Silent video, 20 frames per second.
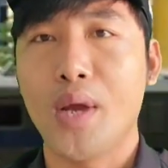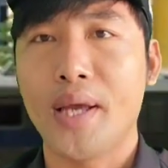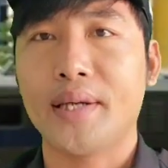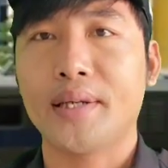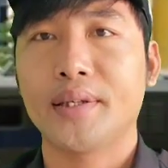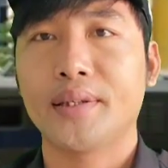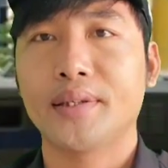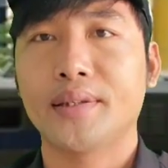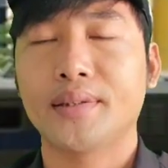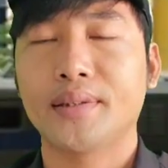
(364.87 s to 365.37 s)
quyệt
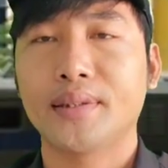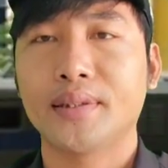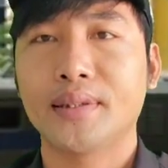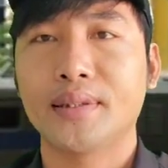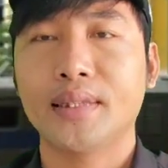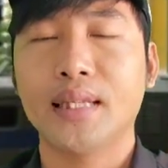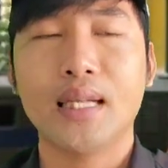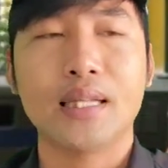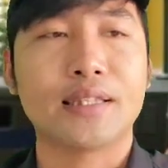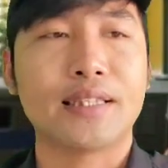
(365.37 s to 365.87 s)

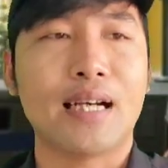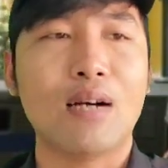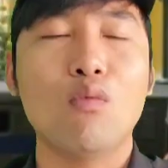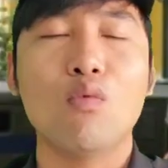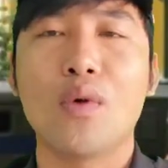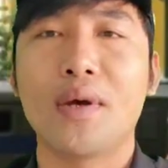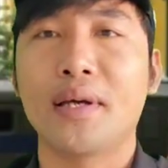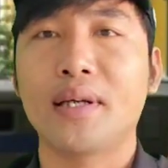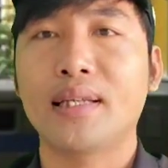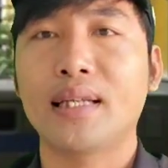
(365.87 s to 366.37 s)
rất là xảo
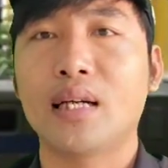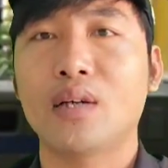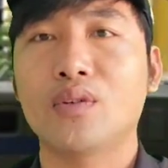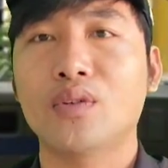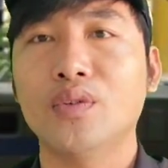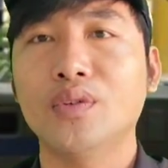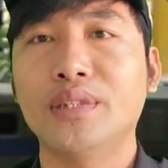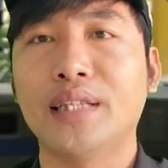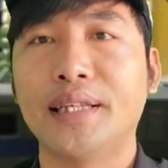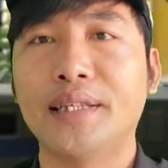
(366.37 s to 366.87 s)
quyệt nha cô
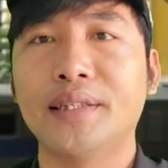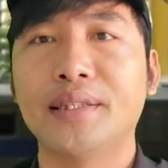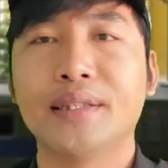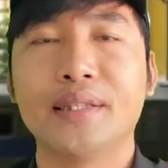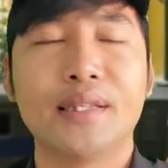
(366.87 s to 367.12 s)
chú anh chị